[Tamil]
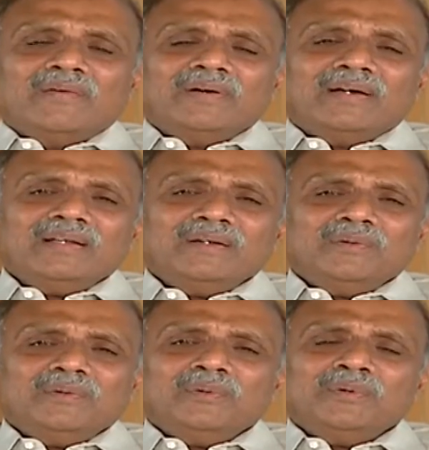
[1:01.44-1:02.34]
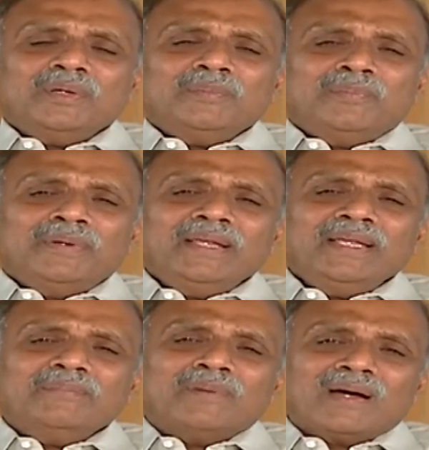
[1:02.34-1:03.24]
அவர் ஒரு
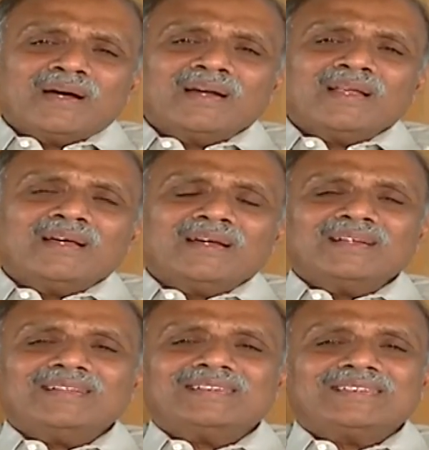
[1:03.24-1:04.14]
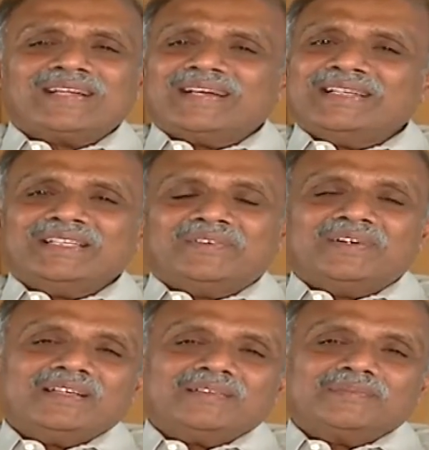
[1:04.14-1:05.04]
பெரிய மகனாக திகழ்ந்தவர்